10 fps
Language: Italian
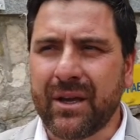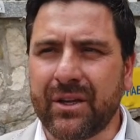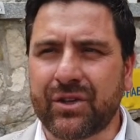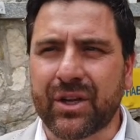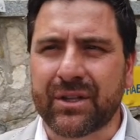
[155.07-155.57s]

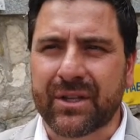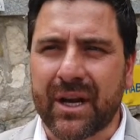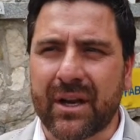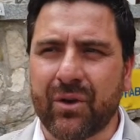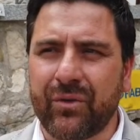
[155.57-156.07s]

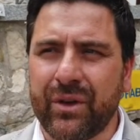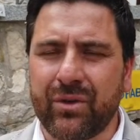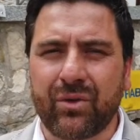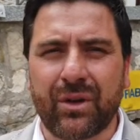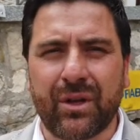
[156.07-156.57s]
incentrare
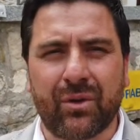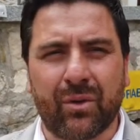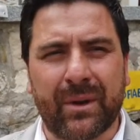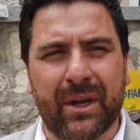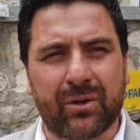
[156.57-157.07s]
Ovindoli
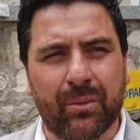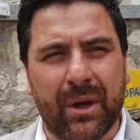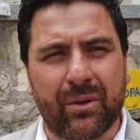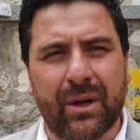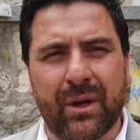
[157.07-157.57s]
come
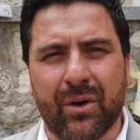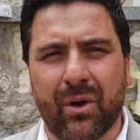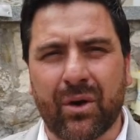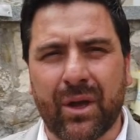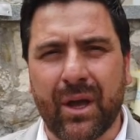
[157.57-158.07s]
l'altopiano delle
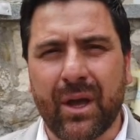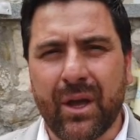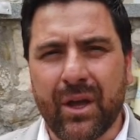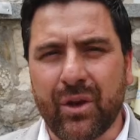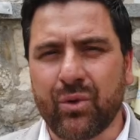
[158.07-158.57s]
Rocche
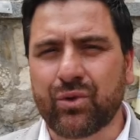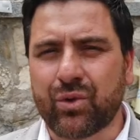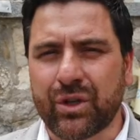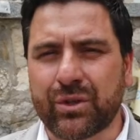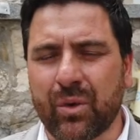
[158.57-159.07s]
in un
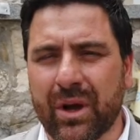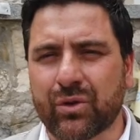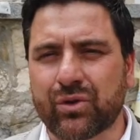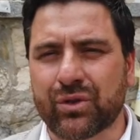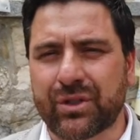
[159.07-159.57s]
turismo
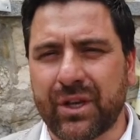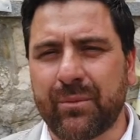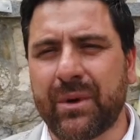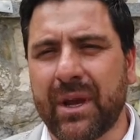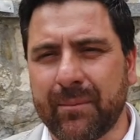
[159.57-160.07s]

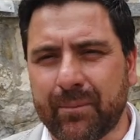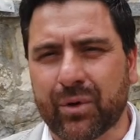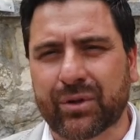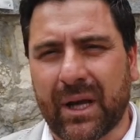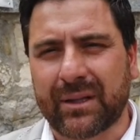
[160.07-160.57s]
ecosostenibile
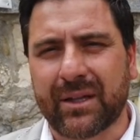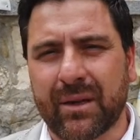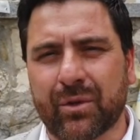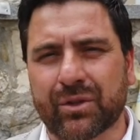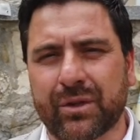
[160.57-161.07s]
importante
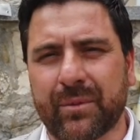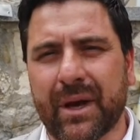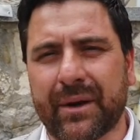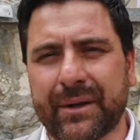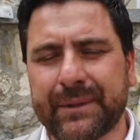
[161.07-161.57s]
nei
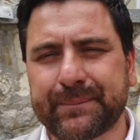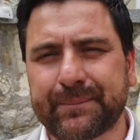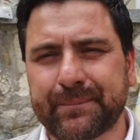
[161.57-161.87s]
prossimi anni.